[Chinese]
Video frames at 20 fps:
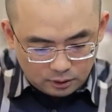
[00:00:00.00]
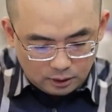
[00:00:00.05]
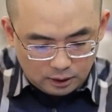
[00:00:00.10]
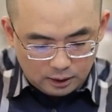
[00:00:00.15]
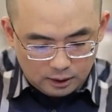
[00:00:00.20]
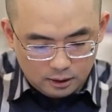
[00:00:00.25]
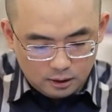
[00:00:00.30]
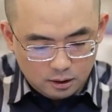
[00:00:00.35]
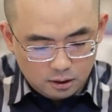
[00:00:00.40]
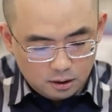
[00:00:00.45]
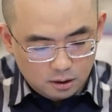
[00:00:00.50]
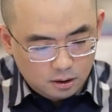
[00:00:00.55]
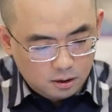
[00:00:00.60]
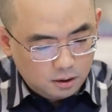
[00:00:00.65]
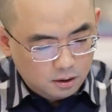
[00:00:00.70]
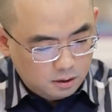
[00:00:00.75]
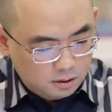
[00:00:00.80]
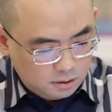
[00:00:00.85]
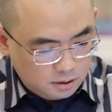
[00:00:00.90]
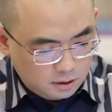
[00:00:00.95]
啊，
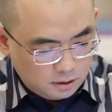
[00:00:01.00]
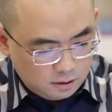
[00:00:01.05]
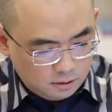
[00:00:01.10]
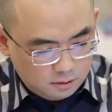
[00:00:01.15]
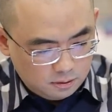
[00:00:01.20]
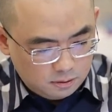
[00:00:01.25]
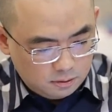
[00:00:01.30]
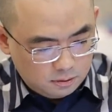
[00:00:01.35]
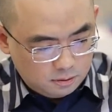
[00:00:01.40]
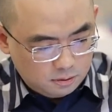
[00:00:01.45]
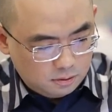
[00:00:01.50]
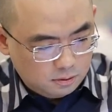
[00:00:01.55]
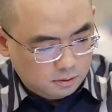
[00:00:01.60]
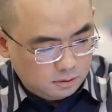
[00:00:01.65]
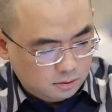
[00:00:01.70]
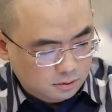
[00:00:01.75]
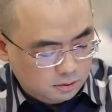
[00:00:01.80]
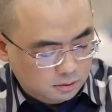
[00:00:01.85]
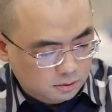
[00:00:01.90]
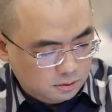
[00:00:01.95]
这个
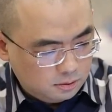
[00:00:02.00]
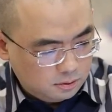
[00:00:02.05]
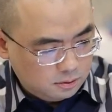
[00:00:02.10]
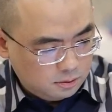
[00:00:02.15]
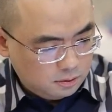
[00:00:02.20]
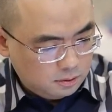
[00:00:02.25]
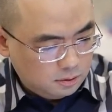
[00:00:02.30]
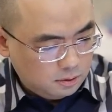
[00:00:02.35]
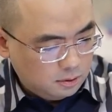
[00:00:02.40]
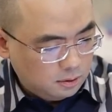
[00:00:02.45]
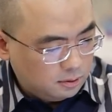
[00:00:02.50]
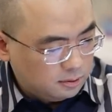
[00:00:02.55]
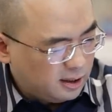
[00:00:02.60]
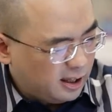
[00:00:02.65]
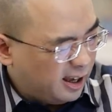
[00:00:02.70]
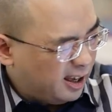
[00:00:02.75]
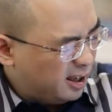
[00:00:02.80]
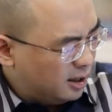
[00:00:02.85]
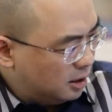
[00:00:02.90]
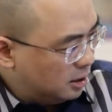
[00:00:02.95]

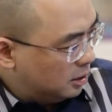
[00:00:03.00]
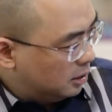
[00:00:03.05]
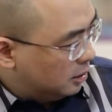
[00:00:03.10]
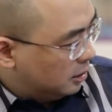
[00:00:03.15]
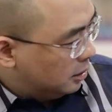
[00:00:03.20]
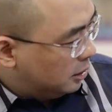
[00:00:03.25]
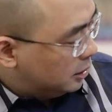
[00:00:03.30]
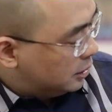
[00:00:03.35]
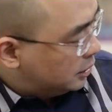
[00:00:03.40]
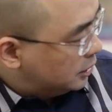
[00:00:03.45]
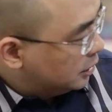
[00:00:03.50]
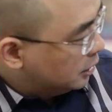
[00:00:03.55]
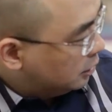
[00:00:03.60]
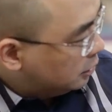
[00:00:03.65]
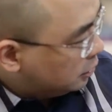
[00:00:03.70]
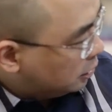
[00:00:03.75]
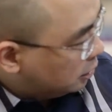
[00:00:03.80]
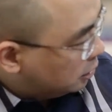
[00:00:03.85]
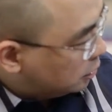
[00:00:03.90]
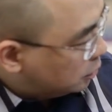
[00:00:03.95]
在
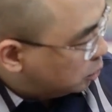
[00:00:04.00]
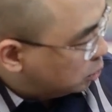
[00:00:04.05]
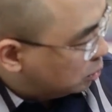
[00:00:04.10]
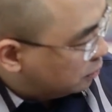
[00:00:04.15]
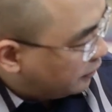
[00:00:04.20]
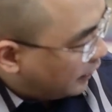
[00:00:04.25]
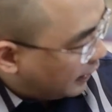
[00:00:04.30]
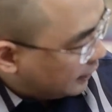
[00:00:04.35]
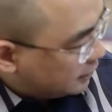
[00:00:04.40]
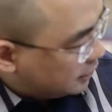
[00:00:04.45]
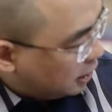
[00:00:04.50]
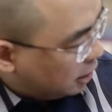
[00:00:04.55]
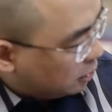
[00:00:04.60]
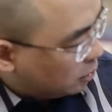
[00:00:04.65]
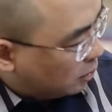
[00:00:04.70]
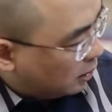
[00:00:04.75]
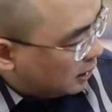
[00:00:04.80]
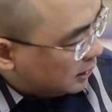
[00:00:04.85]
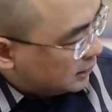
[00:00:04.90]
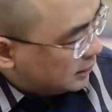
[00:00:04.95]
行政处罚结
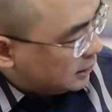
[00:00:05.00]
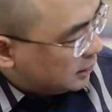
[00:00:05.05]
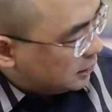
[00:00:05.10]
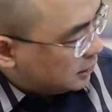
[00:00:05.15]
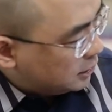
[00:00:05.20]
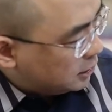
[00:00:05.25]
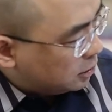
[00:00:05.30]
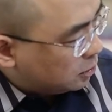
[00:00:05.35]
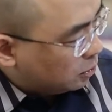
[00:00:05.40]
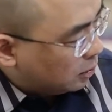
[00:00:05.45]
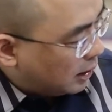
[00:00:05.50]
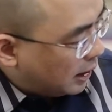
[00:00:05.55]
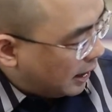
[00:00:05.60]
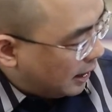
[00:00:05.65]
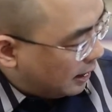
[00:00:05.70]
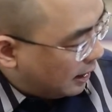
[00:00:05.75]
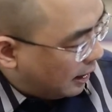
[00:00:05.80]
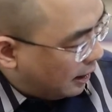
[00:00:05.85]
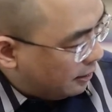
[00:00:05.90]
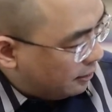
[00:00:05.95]
果信息公
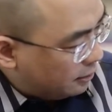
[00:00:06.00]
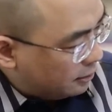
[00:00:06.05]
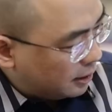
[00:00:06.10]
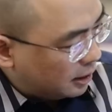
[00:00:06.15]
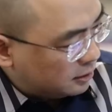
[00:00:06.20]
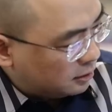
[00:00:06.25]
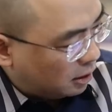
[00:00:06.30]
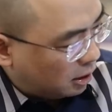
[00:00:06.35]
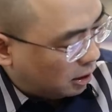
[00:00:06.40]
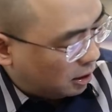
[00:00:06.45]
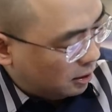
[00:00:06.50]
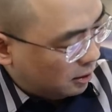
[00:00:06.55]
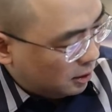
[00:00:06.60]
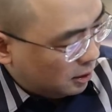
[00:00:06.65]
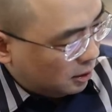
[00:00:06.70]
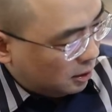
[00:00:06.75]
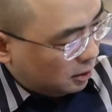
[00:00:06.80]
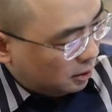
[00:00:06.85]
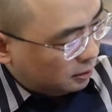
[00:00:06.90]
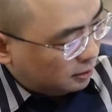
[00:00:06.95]
开栏在这儿，
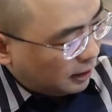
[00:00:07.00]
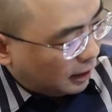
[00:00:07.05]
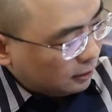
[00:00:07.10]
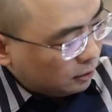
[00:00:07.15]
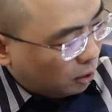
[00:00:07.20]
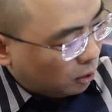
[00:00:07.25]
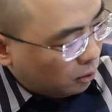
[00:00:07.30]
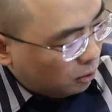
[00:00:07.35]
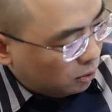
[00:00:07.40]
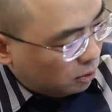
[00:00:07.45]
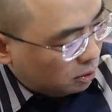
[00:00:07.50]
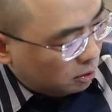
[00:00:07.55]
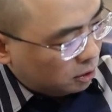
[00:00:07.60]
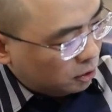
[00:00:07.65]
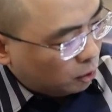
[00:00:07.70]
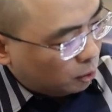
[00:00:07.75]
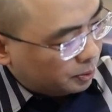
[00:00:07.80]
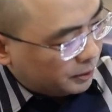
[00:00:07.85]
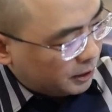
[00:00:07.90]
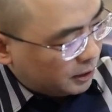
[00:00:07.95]
男童
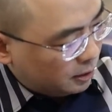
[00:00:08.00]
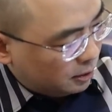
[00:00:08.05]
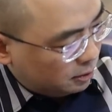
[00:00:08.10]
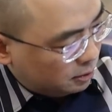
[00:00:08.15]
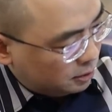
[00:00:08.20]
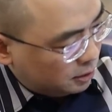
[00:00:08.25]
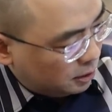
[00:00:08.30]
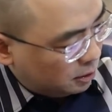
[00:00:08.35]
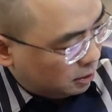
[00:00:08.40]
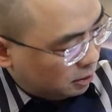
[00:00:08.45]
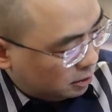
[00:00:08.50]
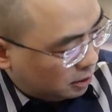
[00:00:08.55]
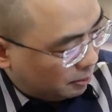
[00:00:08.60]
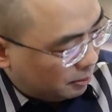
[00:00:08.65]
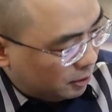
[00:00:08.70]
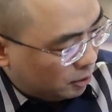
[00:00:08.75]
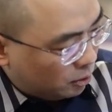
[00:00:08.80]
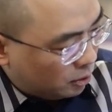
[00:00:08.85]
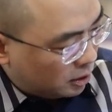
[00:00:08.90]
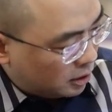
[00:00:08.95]
六 P，这是他
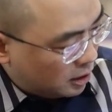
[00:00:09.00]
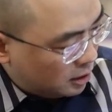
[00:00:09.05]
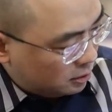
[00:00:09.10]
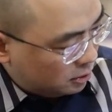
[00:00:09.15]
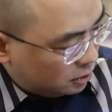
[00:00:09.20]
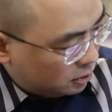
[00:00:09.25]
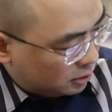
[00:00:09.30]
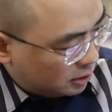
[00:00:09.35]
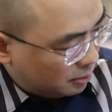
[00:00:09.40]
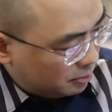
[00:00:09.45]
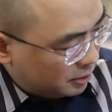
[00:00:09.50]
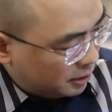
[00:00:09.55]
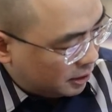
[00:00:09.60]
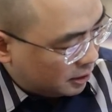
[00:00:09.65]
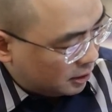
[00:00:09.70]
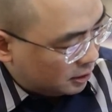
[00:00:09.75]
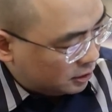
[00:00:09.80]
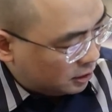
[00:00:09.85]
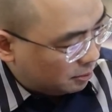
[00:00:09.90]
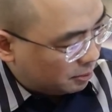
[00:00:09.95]
们六个人，有他们的
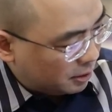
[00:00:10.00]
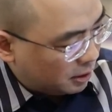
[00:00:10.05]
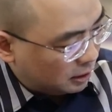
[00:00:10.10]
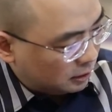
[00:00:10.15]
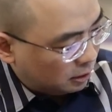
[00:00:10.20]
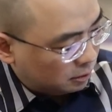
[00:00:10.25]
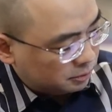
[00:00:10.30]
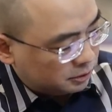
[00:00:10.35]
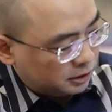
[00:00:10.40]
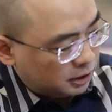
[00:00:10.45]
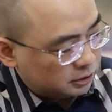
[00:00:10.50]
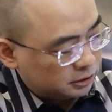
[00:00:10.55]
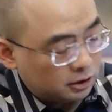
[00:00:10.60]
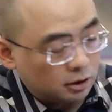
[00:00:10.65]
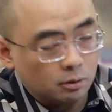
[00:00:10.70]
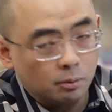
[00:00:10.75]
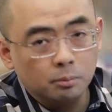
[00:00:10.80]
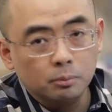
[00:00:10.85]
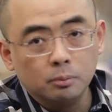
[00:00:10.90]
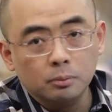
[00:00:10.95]
这个姓名啊，当然这这
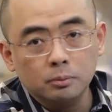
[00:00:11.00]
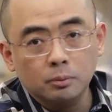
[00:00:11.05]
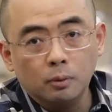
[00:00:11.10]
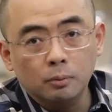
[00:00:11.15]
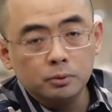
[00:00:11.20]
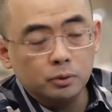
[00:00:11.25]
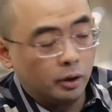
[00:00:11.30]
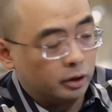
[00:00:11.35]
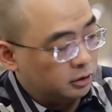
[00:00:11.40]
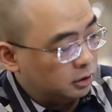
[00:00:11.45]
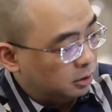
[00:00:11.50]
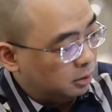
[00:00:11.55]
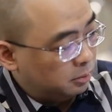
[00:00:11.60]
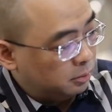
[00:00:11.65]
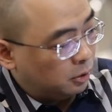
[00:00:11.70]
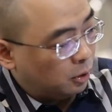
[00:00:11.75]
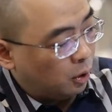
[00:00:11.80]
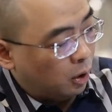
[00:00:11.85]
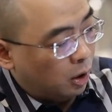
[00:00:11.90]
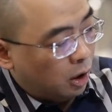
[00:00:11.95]
个我们我们都给你
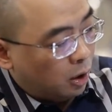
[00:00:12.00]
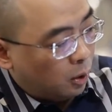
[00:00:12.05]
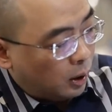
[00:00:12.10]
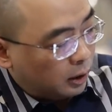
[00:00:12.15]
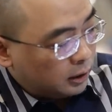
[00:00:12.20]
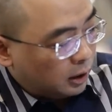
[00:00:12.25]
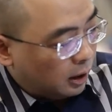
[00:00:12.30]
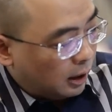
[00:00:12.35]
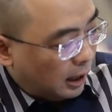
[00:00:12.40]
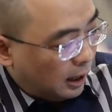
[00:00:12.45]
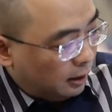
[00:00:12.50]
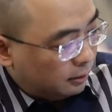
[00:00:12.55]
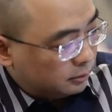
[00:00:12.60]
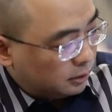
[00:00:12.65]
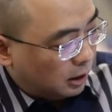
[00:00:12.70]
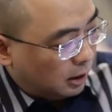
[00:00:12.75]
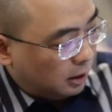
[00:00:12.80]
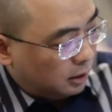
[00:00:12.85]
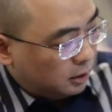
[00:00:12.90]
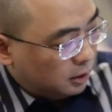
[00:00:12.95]
划掉了啊
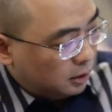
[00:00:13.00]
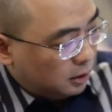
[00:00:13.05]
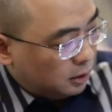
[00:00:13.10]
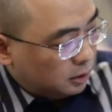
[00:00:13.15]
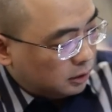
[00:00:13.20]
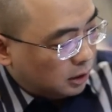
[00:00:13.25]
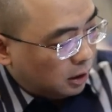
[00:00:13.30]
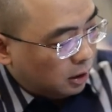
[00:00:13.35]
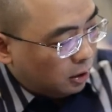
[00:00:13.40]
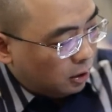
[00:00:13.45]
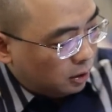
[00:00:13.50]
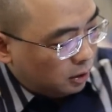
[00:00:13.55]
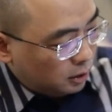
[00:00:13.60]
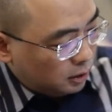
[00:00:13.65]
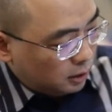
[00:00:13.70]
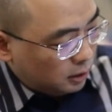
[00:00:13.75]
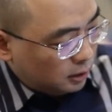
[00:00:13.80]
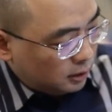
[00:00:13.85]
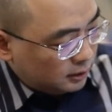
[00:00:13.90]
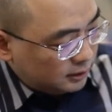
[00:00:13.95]
啊，然后
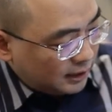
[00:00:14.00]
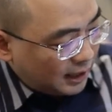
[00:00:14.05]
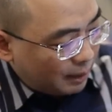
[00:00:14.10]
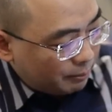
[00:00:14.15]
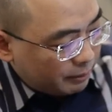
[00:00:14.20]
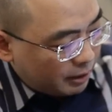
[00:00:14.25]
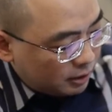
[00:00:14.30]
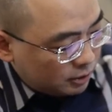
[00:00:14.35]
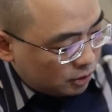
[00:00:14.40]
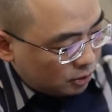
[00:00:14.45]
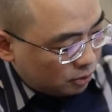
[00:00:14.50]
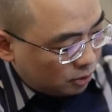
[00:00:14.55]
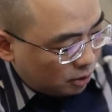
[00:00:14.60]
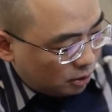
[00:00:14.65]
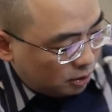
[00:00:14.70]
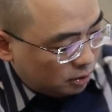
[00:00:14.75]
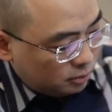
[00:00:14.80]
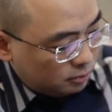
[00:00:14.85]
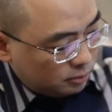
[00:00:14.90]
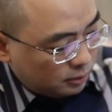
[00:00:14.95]
下面就是
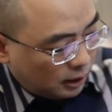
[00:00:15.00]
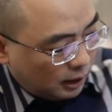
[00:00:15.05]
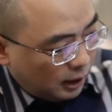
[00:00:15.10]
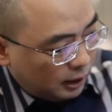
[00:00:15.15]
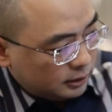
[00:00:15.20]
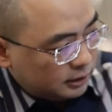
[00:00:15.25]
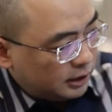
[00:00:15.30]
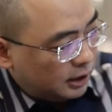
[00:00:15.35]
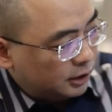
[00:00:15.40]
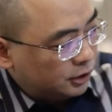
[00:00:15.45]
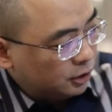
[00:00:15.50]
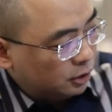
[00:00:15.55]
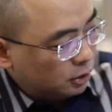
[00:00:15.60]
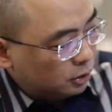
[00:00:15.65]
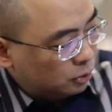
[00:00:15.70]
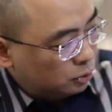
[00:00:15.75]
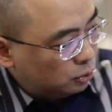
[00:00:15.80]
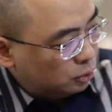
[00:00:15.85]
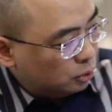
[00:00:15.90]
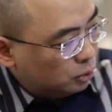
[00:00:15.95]
啊，也是
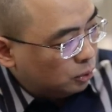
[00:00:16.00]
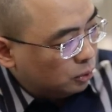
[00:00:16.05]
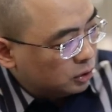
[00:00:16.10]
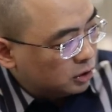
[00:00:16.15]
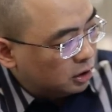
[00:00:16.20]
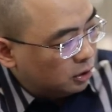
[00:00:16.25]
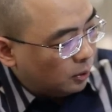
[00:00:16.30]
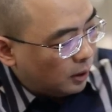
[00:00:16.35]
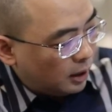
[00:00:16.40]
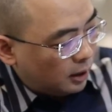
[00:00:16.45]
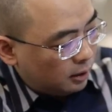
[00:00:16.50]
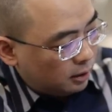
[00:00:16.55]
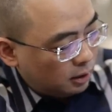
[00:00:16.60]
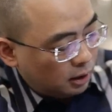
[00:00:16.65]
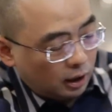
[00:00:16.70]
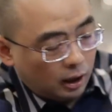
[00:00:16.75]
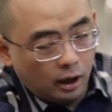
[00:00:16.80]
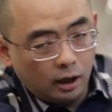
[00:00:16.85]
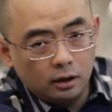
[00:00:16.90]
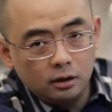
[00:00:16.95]
聚众淫乱
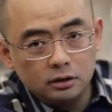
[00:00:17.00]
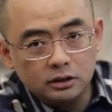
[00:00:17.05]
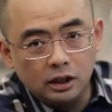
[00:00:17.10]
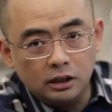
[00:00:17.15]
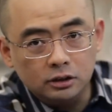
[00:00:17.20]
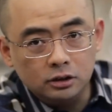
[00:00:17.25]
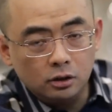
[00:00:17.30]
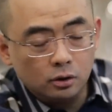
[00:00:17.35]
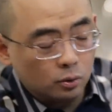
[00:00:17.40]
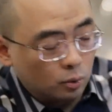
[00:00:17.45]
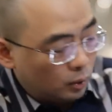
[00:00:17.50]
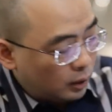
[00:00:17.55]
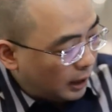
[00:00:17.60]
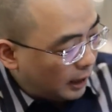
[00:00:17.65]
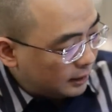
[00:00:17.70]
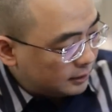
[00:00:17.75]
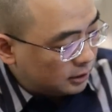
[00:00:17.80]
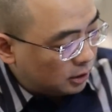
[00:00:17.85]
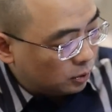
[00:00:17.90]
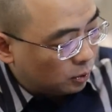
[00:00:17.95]
啊，也是公
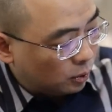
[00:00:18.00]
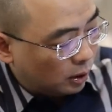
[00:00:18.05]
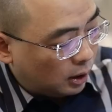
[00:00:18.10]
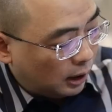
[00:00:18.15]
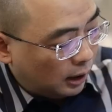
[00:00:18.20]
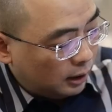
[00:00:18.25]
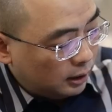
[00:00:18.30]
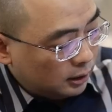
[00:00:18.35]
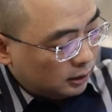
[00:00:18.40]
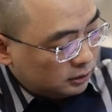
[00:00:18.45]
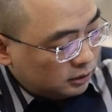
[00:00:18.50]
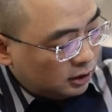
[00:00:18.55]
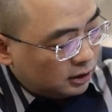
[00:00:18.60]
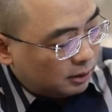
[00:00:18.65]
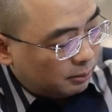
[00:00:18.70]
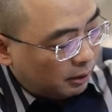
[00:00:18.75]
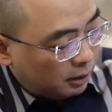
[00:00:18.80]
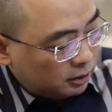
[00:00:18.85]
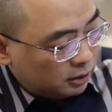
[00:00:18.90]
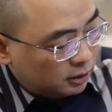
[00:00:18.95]
开结果啊，这
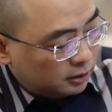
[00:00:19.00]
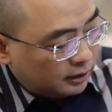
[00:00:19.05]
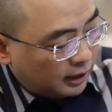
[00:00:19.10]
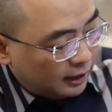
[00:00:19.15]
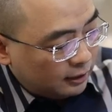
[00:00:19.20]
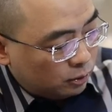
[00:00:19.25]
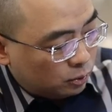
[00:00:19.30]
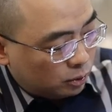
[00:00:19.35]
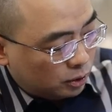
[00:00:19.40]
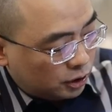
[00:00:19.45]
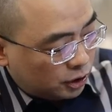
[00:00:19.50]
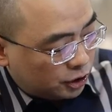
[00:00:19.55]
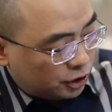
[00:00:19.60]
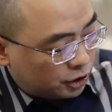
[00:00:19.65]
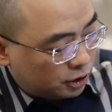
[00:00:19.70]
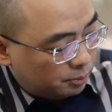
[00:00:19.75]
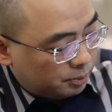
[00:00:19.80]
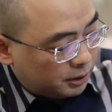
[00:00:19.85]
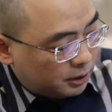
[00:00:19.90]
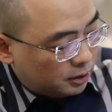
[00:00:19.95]
里边是男女
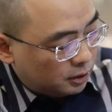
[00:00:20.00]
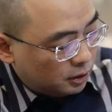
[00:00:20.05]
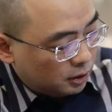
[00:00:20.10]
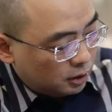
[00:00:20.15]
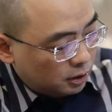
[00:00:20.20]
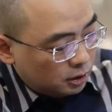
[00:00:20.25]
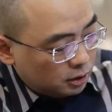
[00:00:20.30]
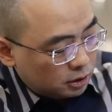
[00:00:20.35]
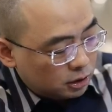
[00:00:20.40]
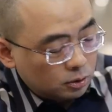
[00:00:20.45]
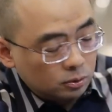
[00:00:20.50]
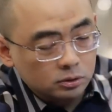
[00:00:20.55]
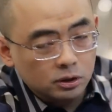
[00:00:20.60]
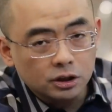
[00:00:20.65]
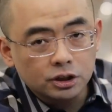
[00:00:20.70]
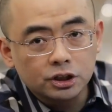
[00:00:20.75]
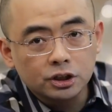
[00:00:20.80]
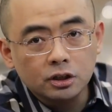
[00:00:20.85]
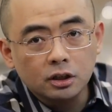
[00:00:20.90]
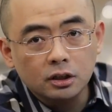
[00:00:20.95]
十 P，一共
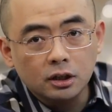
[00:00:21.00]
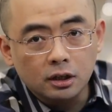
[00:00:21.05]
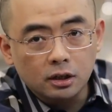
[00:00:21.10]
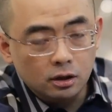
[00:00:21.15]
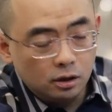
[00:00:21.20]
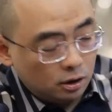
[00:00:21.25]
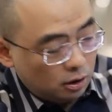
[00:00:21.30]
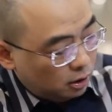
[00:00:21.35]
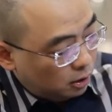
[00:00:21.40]
呢十个人。